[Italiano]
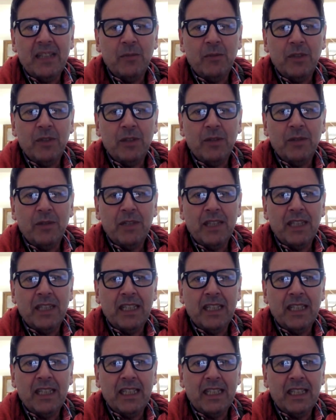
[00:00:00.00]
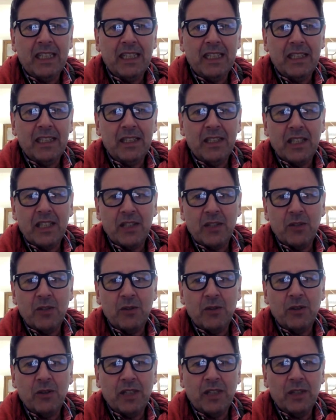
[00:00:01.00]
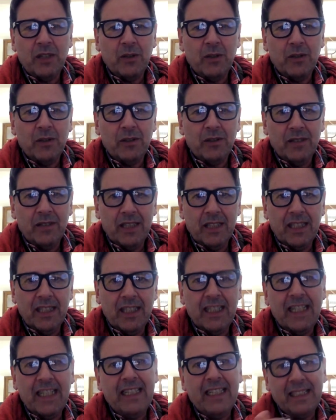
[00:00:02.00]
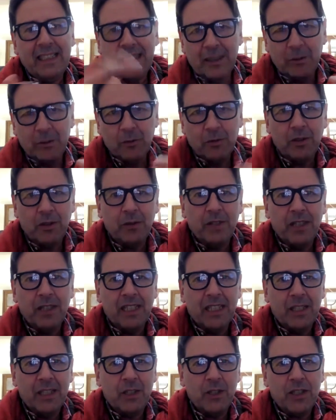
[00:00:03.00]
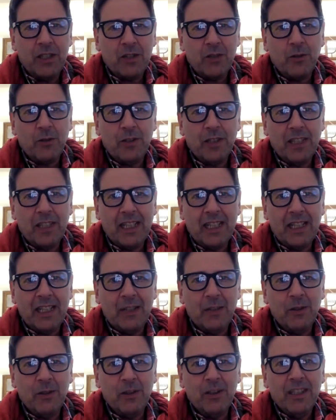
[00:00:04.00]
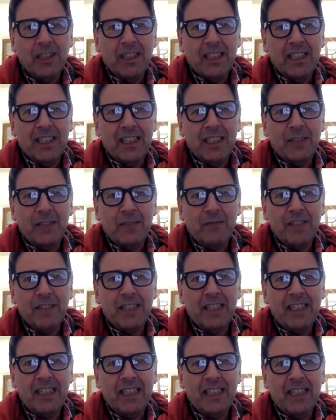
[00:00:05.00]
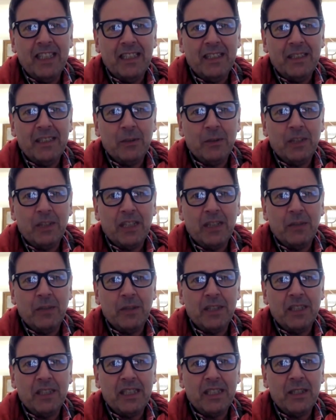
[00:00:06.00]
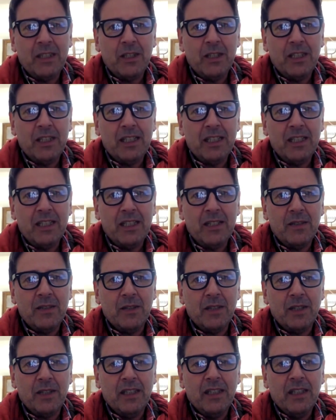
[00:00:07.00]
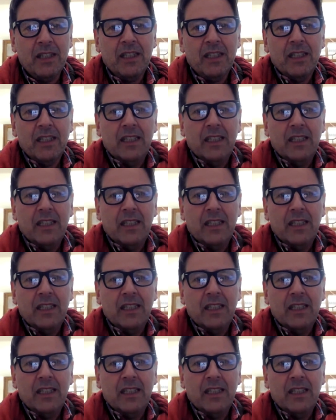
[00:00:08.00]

a tutti quelli che ci ascoltano in diretta e tutti quelli che ci ascolteranno in differita, ascolteranno questa registrazione.